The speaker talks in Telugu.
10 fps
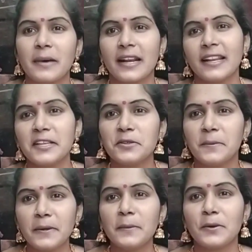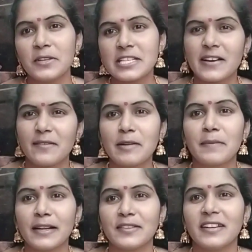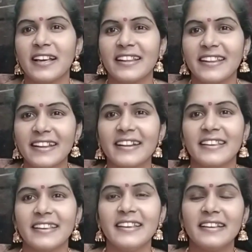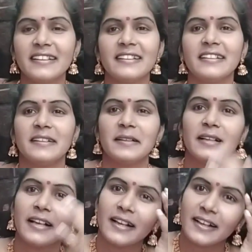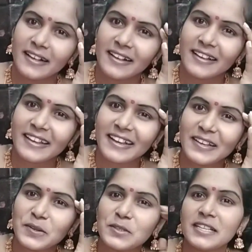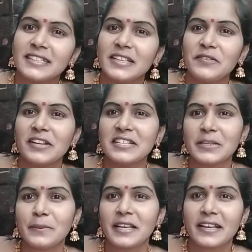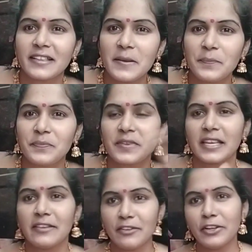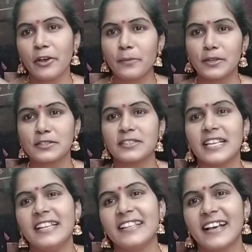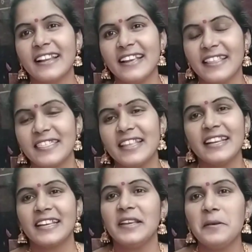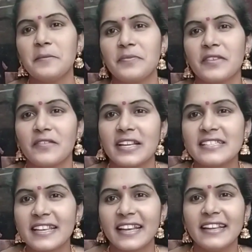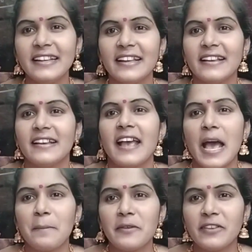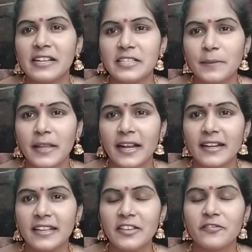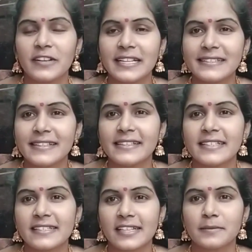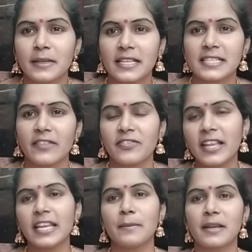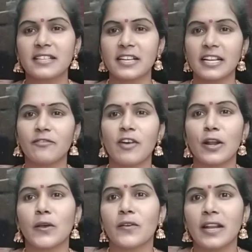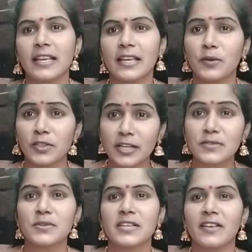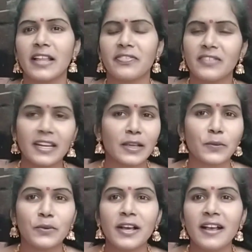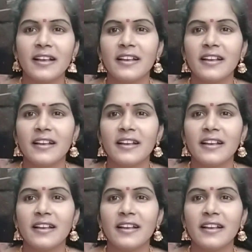పర్లేదు ఇప్పుడు ఇప్పుడు కొంచెం అలవాటు పడుతున్నా నేను ఇక్కడికి ఇంకా ఈరోజు అయితే ఫ్రెండ్షిప్ డే కదా ఈ వీడియో అప్పుడు వస్తో తెలియదు కానీ అందరికీ వన్స్ అగైన్ హ్యాపీ ఫ్రెండ్షిప్ డే అండి ఫ్రెండ్స్ సిస్టర్స్ బ్రదర్స్ అందరికీ మన ఛానల్ ఫాలో అయ్యే వాళ్ళకి కొత్తగా చూసే వాళ్ళందరికీ కూడా